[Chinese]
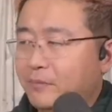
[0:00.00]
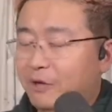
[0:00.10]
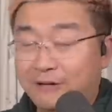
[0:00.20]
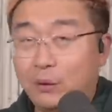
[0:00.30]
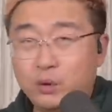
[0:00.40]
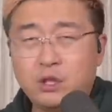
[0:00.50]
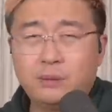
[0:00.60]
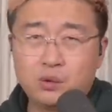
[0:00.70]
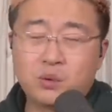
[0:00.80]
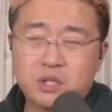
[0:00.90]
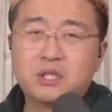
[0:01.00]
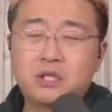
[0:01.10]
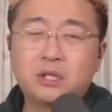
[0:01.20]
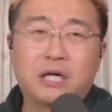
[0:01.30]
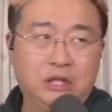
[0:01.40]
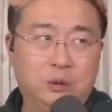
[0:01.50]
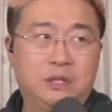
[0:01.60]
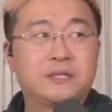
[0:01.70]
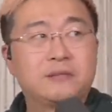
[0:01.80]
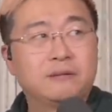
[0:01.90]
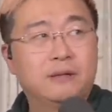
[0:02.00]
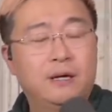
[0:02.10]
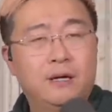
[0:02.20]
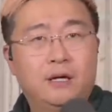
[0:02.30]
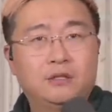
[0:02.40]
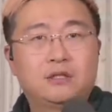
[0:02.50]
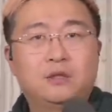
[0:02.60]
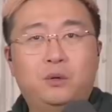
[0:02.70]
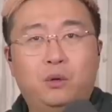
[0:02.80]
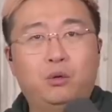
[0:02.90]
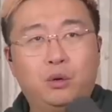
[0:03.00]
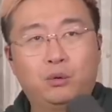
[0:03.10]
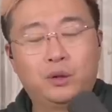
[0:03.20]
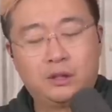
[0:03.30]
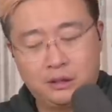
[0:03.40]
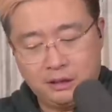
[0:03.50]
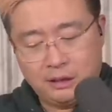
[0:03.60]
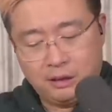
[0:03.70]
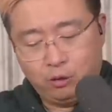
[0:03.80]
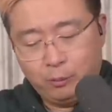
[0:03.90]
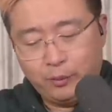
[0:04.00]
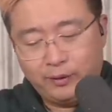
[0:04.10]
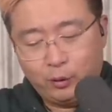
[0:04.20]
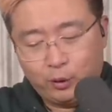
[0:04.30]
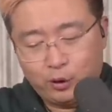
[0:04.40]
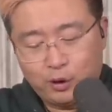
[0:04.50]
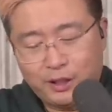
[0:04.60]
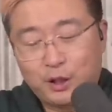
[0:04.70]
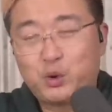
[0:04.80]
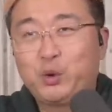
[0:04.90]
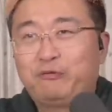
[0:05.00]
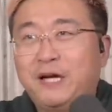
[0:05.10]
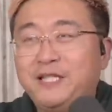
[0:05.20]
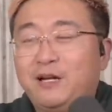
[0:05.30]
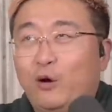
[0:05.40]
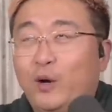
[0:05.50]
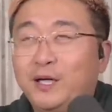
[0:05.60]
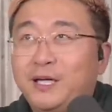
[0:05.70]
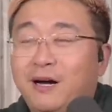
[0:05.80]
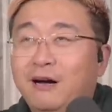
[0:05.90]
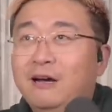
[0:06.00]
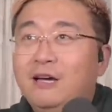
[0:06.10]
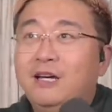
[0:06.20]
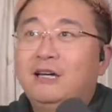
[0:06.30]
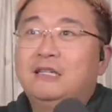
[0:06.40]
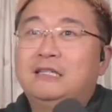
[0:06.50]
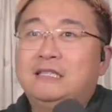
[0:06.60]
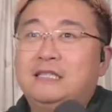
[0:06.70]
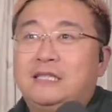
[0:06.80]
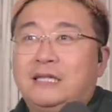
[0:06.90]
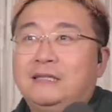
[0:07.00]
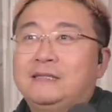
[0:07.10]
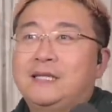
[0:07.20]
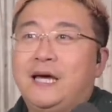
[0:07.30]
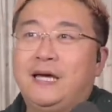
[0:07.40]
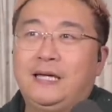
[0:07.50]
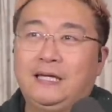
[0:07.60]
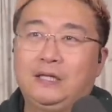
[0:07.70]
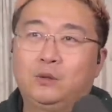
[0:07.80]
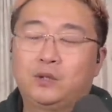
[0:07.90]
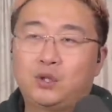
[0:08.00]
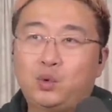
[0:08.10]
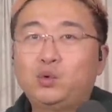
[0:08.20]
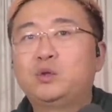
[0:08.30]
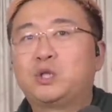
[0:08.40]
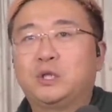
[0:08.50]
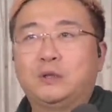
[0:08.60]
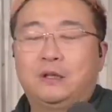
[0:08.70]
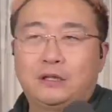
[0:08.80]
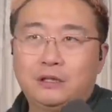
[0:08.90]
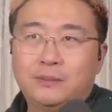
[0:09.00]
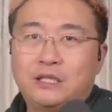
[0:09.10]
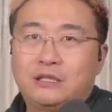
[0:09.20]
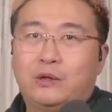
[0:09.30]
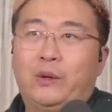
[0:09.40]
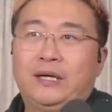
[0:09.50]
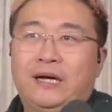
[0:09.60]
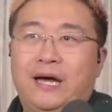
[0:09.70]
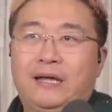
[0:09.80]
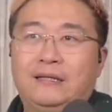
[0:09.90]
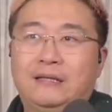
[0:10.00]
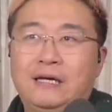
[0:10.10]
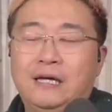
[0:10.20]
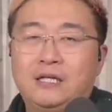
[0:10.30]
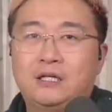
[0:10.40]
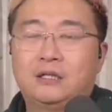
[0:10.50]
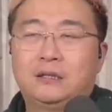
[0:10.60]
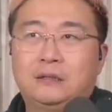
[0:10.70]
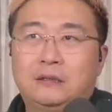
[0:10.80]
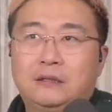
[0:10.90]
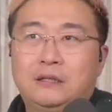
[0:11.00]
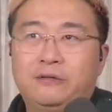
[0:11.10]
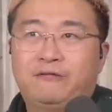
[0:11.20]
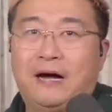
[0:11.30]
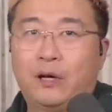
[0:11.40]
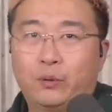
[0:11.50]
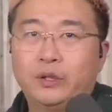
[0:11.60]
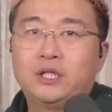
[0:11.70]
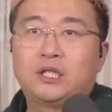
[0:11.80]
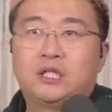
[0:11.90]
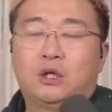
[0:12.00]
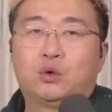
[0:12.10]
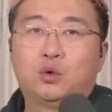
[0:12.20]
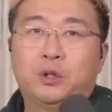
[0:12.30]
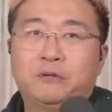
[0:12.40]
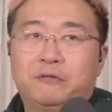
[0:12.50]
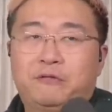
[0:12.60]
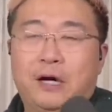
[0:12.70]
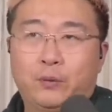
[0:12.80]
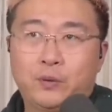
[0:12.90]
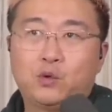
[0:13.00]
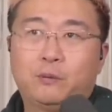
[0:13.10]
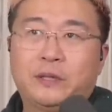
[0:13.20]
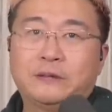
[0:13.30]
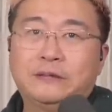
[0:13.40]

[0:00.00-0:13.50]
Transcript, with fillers: 法国这个民族其实真的很有意思，其实我我我呃，我不管我说翻一下老黄历啊，呃，以前在我在初中的时候啊，特别喜欢看这个法国的这个小说，法国的作品。